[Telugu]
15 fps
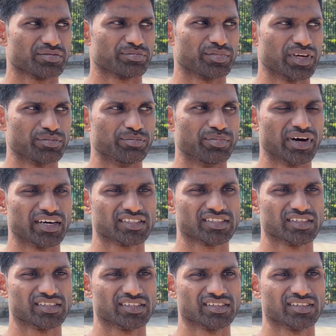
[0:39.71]
బిగ్ బాస్
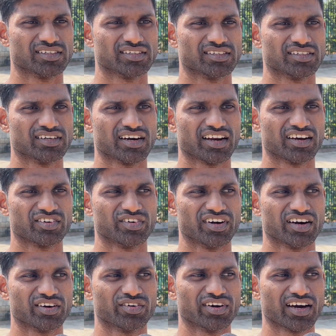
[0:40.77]
అనకుండా
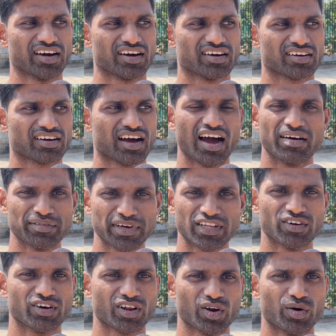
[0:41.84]
కూడా ఆమెది
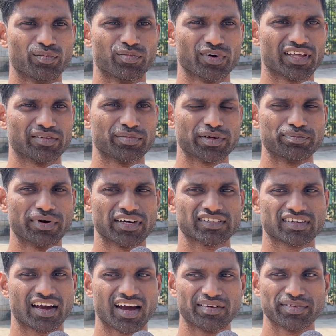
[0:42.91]
కూడా లోపం ఉంటుంది బిగ్ బాస్
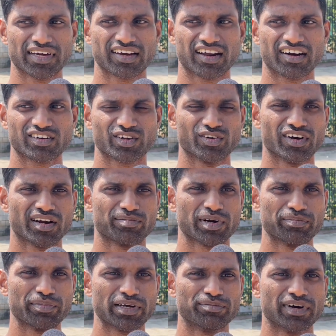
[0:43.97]
ఆమె కరెక్ట్గా ఉన్నప్పుడు
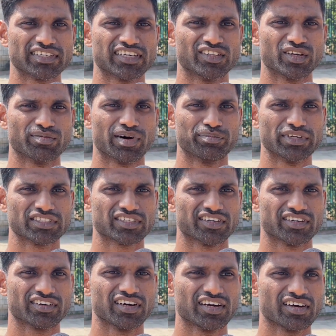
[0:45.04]
బిగ్ బాస్ ఎందుకు
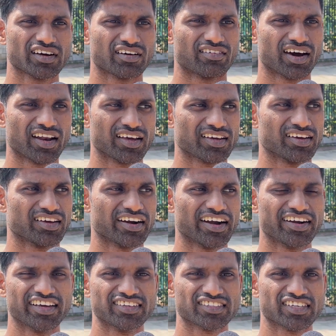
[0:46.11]
పంపిస్తాడు వాళ్ళకి
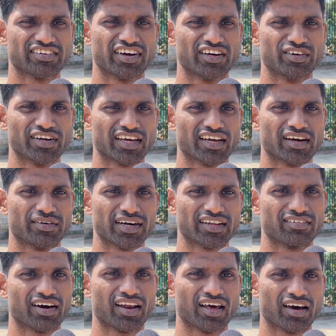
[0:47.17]
రేటింగ్స్ అవన్నీ ఉంటాయి కాబట్టి
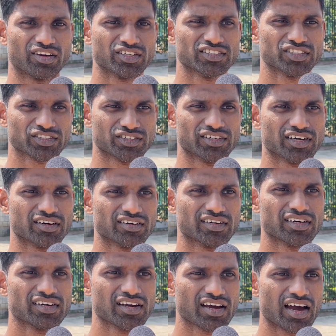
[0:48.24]
వాళ్ళు ఆలోచించుకుంటారు
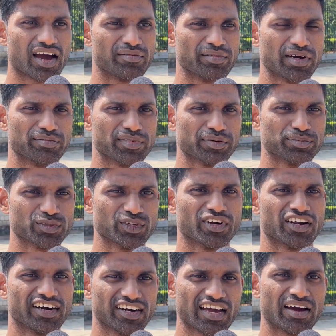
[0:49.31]
ఆమెను
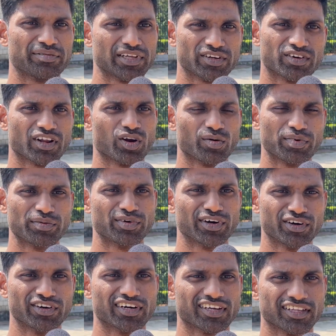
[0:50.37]
పంపుతున్నారంటే ఆమెది కూడా లోపం
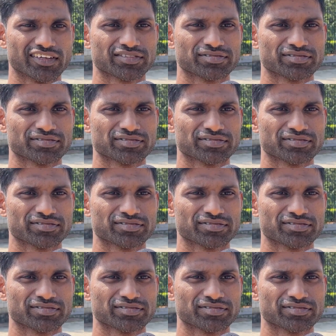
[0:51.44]
ఉంటుంటుంది